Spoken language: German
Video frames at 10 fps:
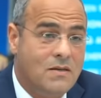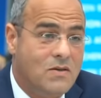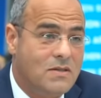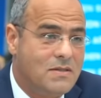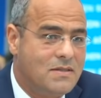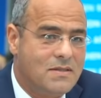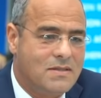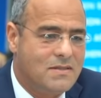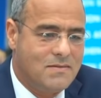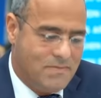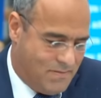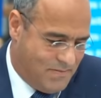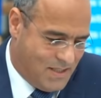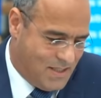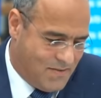Und äh,
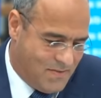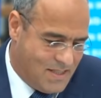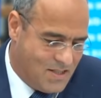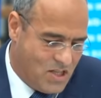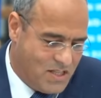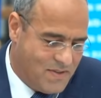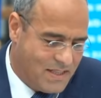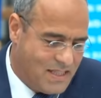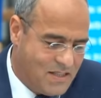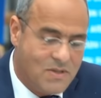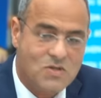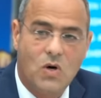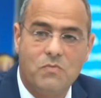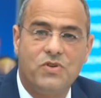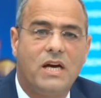wir wissen schlichtweg nicht, was
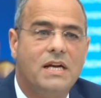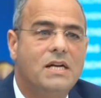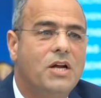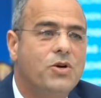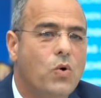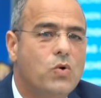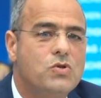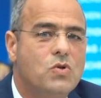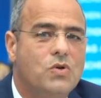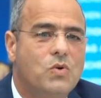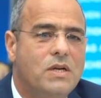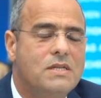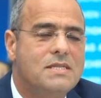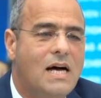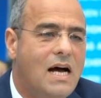kommt. Wir kennen eine Größenordnung,
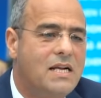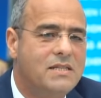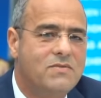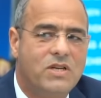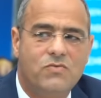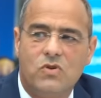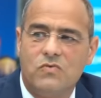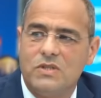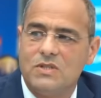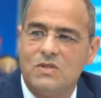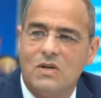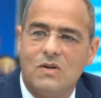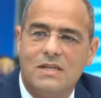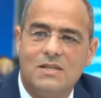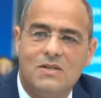eine Zahl, die irgendwie gewürfelt ist oder
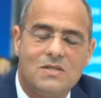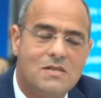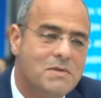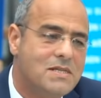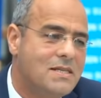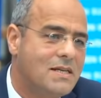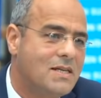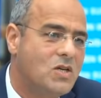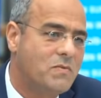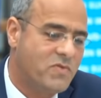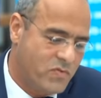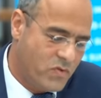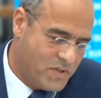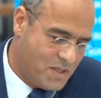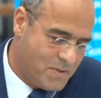auch nicht, oder aus den Ministerien kommt von
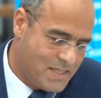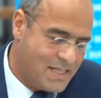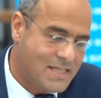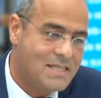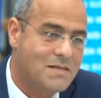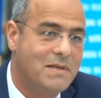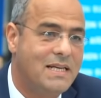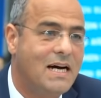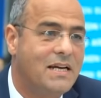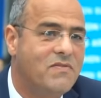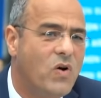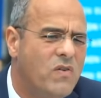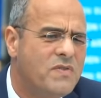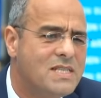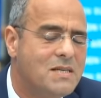50 bis 60 Milliarden.
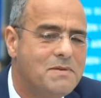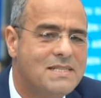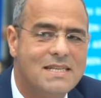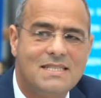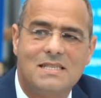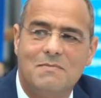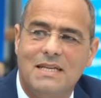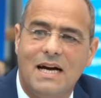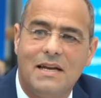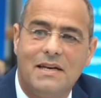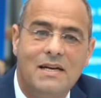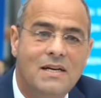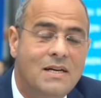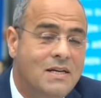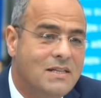50 bis 60 Milliarden.
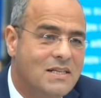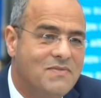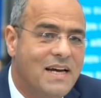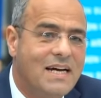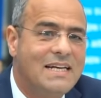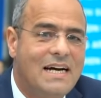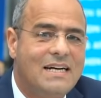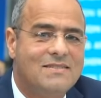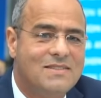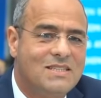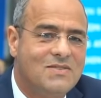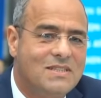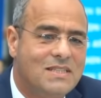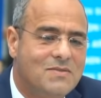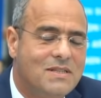Das wäre ja, wenn es
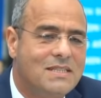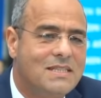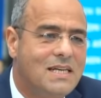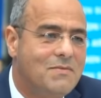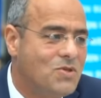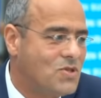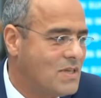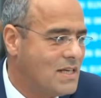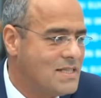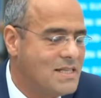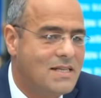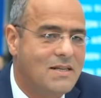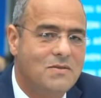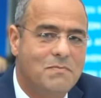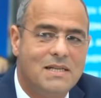2020 käme, schon ein
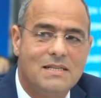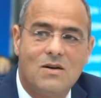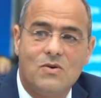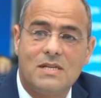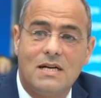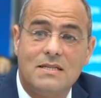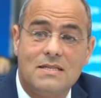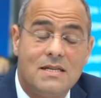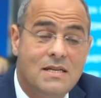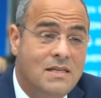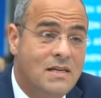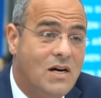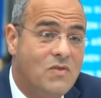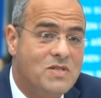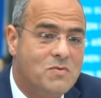Zehntel und mehr des Haushalts.
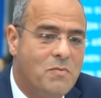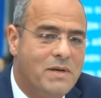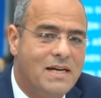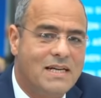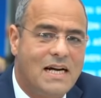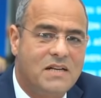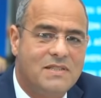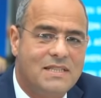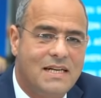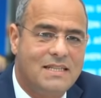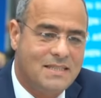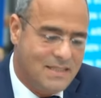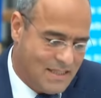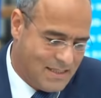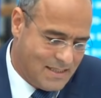Auch wenn es über mehrere Jahre verteilt ist,
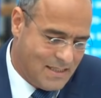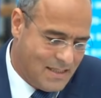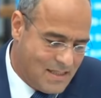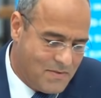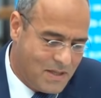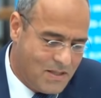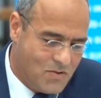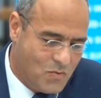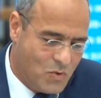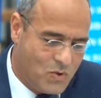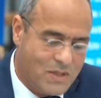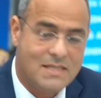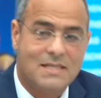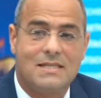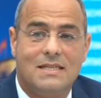ist das, es ist wirklich eine Zumutung,
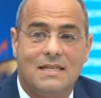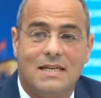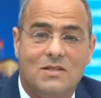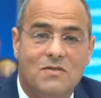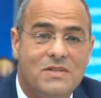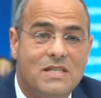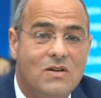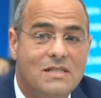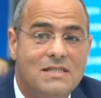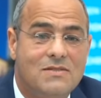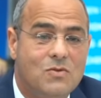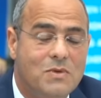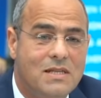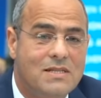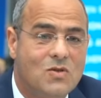dass das nicht geht. Wir wissen auch nichts
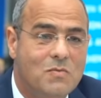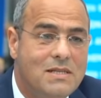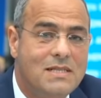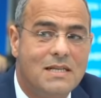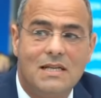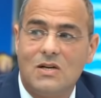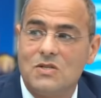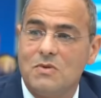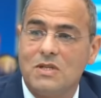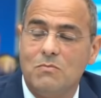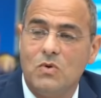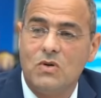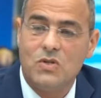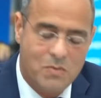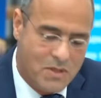über die Instrumente genau. Es wird
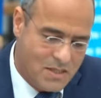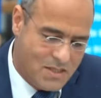gemunkelt über die